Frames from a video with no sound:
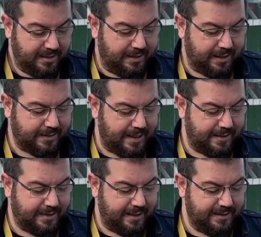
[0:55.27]
Yedekte
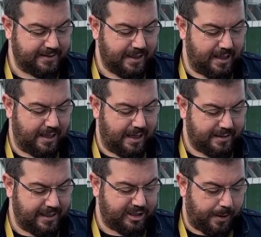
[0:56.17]
Deniz, Talha,
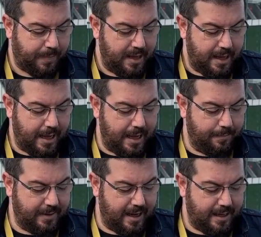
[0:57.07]
Recep,
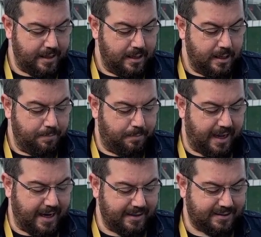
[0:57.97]
Emre,
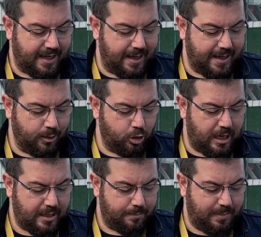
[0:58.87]
Berat, Eren
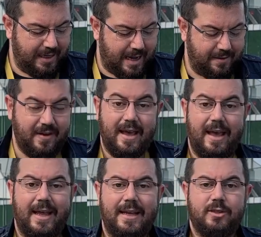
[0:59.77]
Güler, Bilal ve
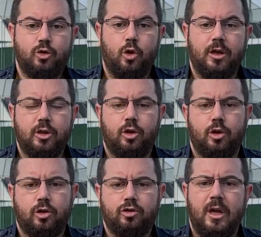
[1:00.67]
Enes Gökhan'ı
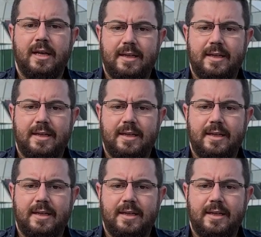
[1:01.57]
görüyoruz.